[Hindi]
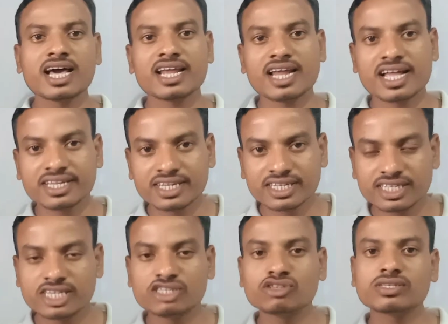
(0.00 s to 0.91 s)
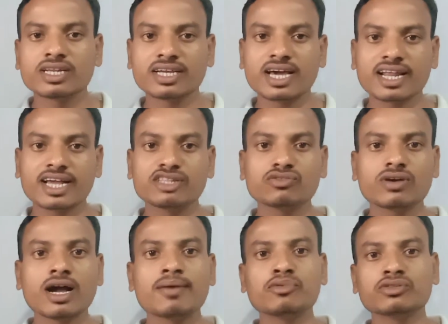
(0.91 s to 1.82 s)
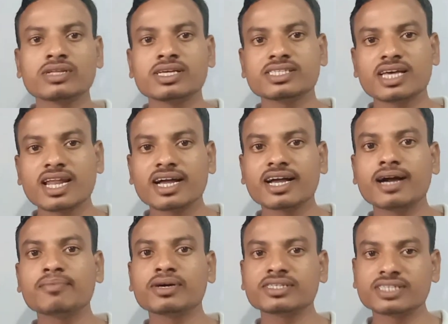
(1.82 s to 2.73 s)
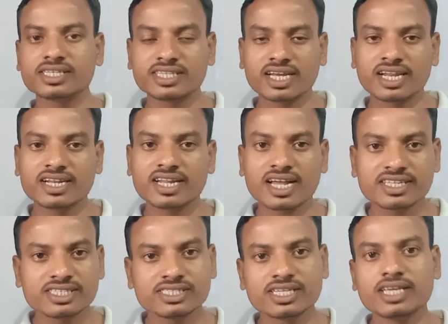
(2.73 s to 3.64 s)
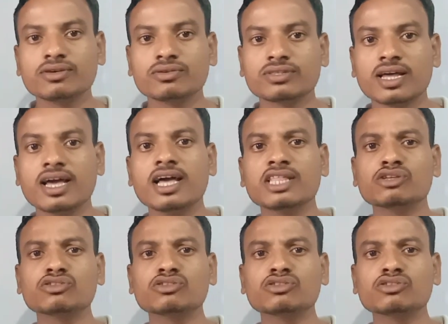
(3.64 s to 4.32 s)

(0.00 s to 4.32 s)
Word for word: सारा राजनीतिक जो सरकार का जो काम होता है सारा काम का संचालन रांची से ही होता है